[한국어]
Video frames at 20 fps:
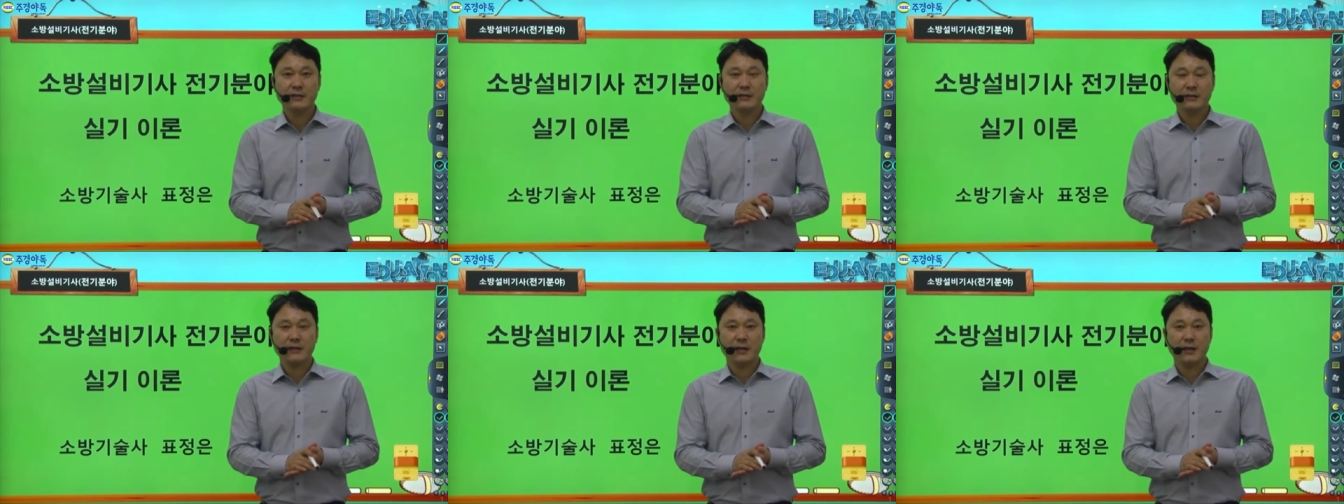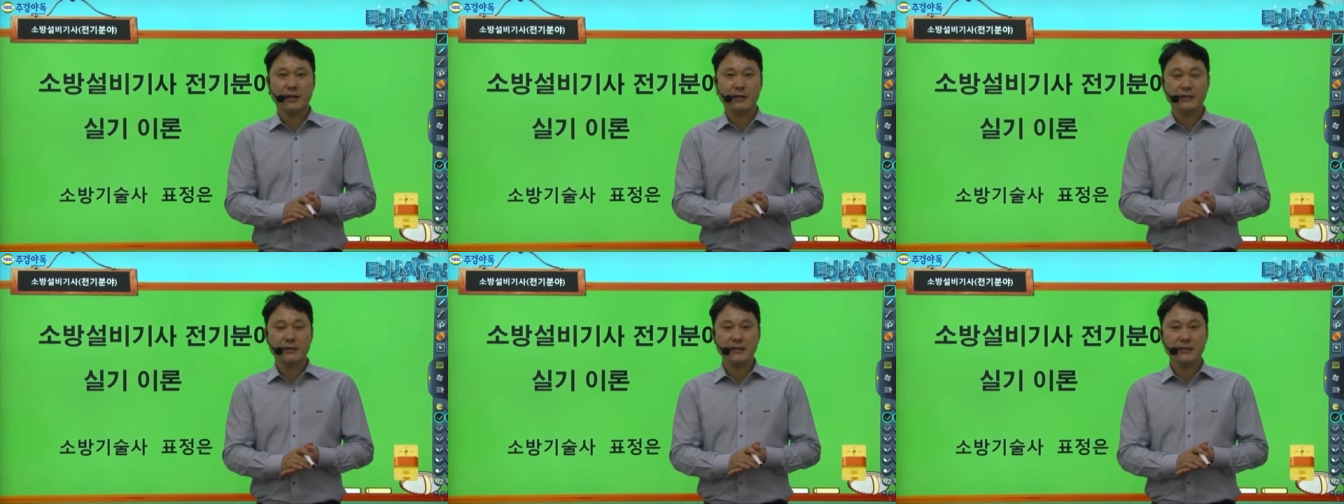
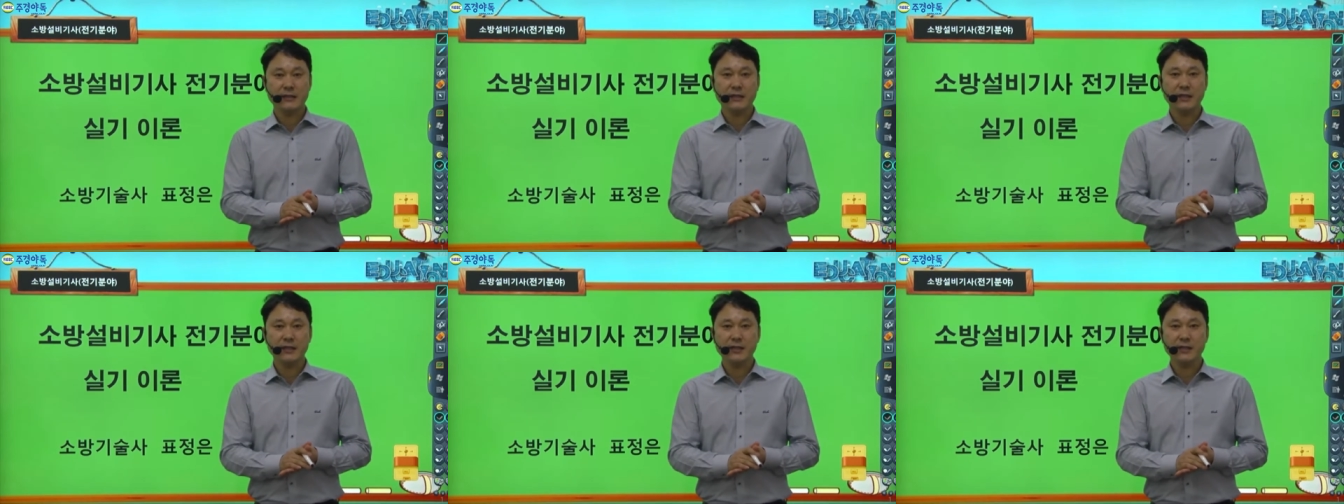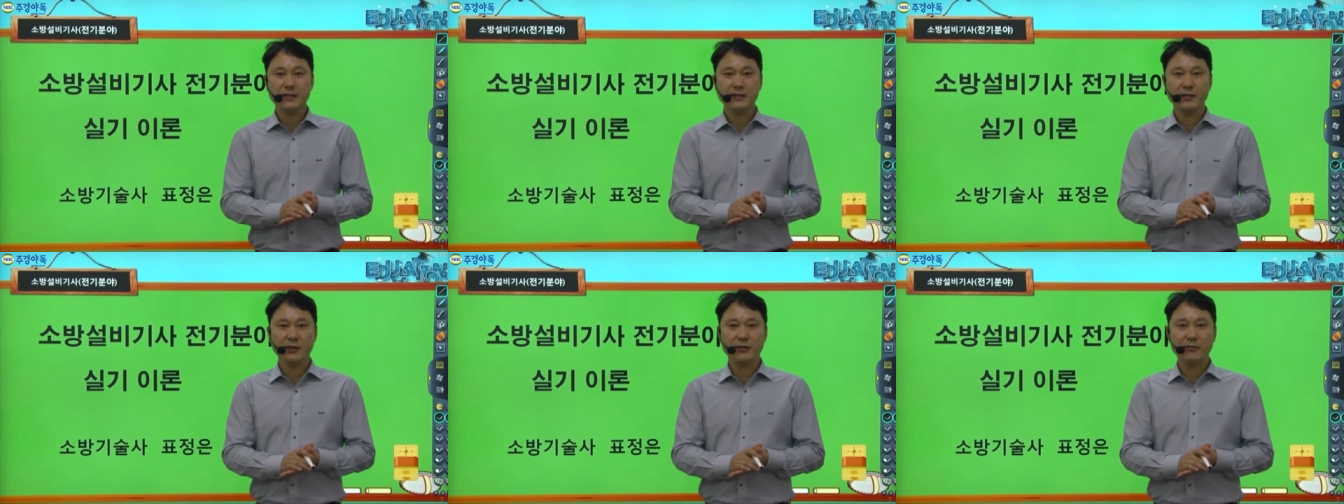자, 이
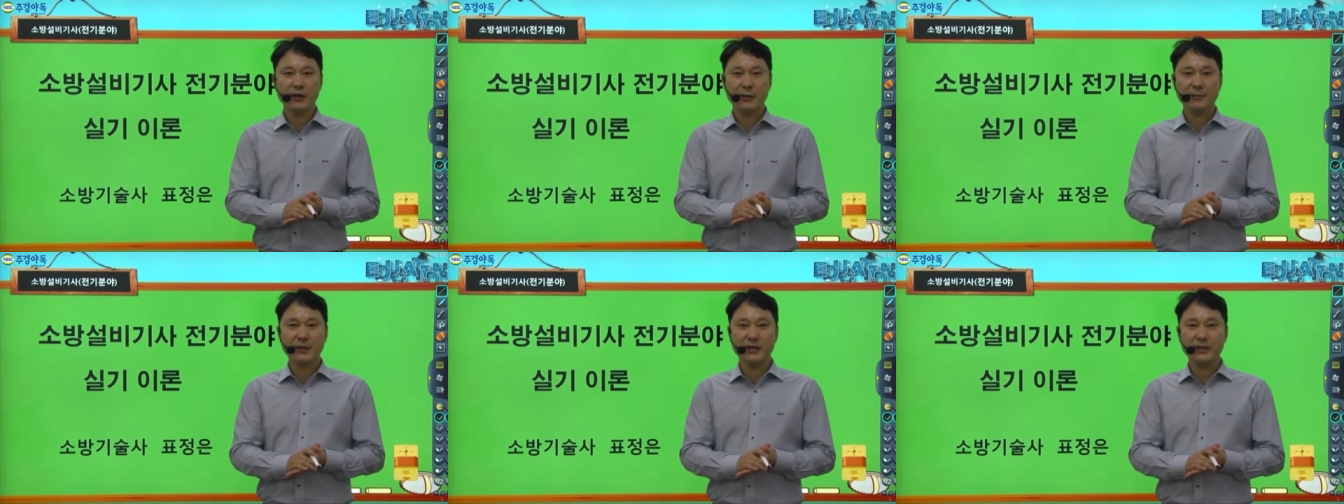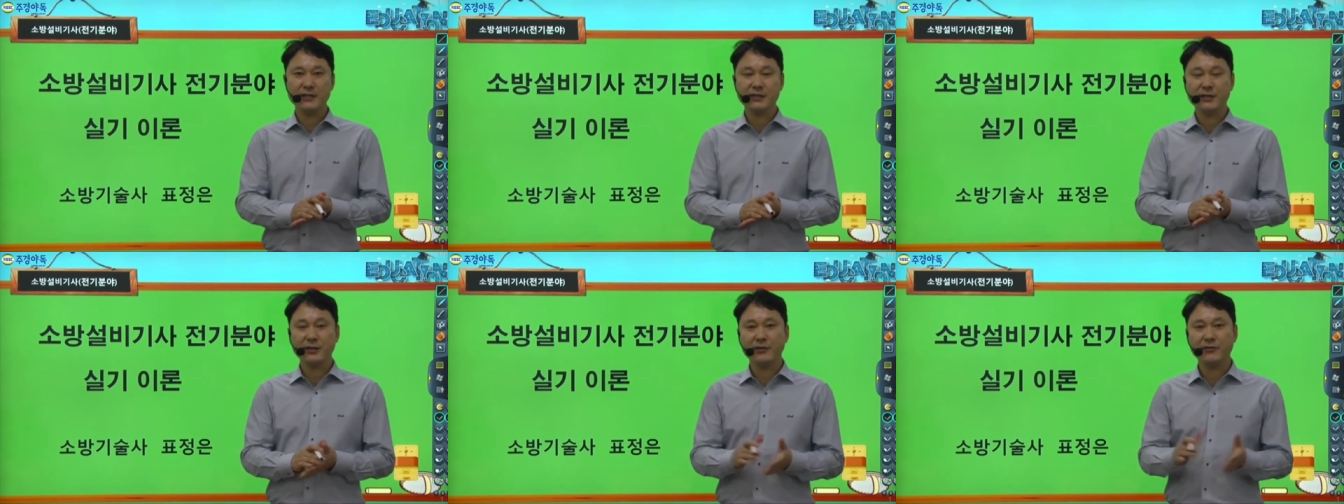실기시험과
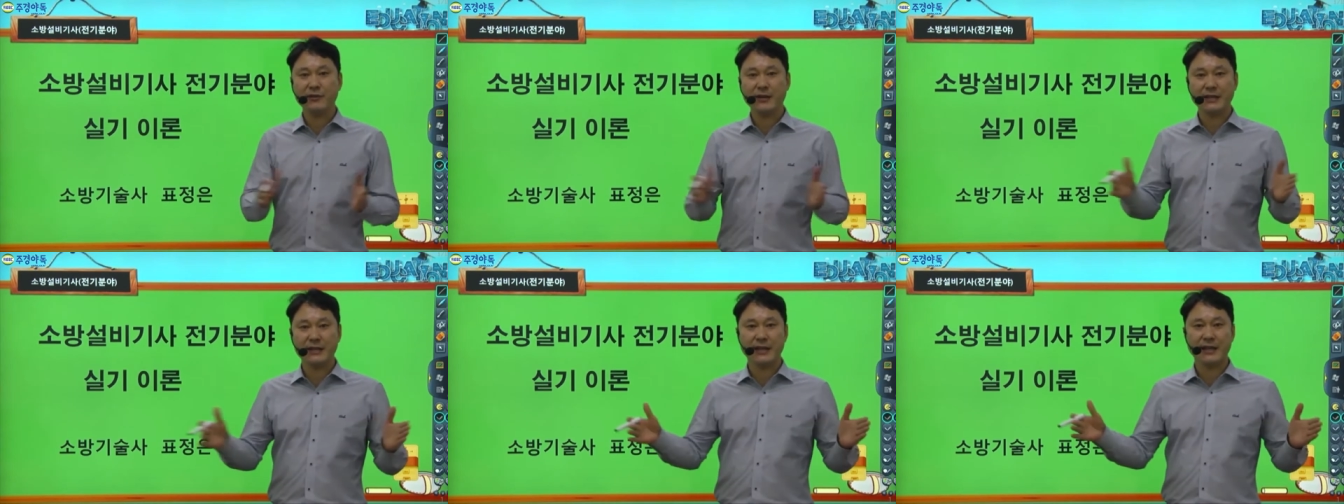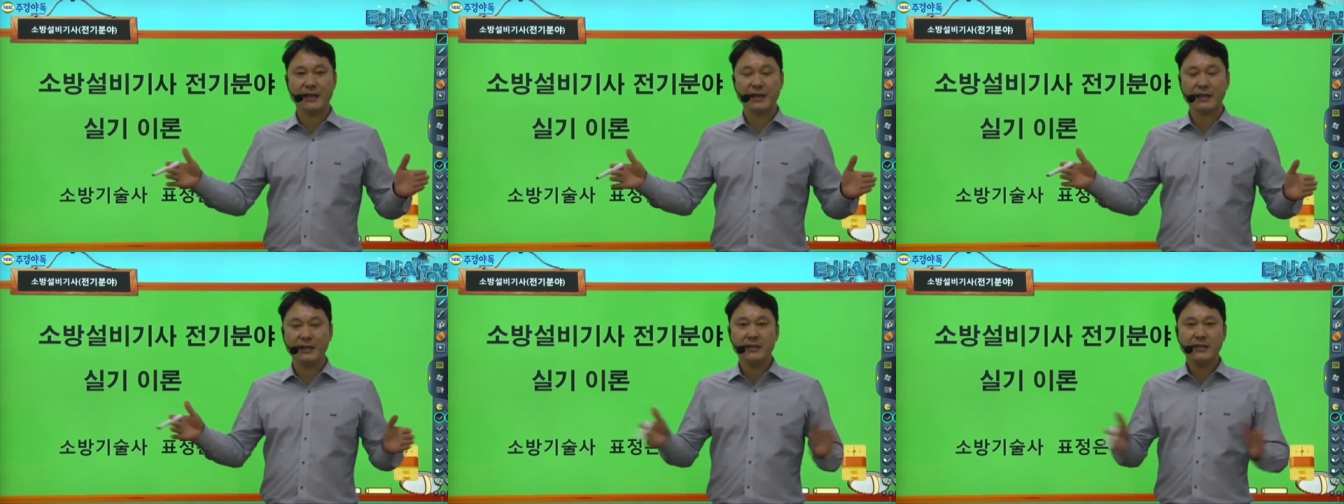필기시험
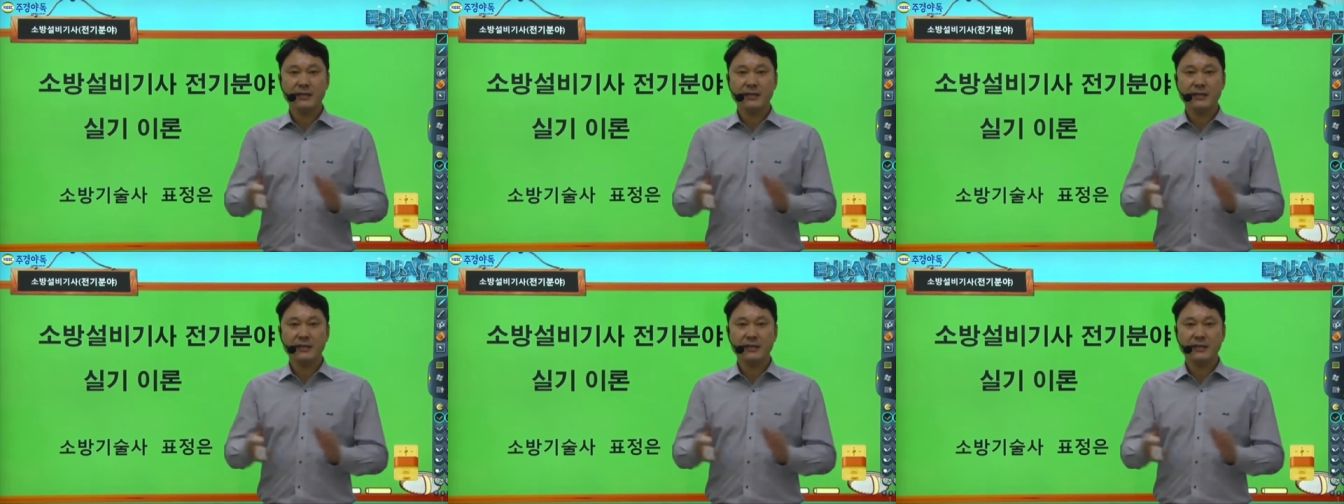간의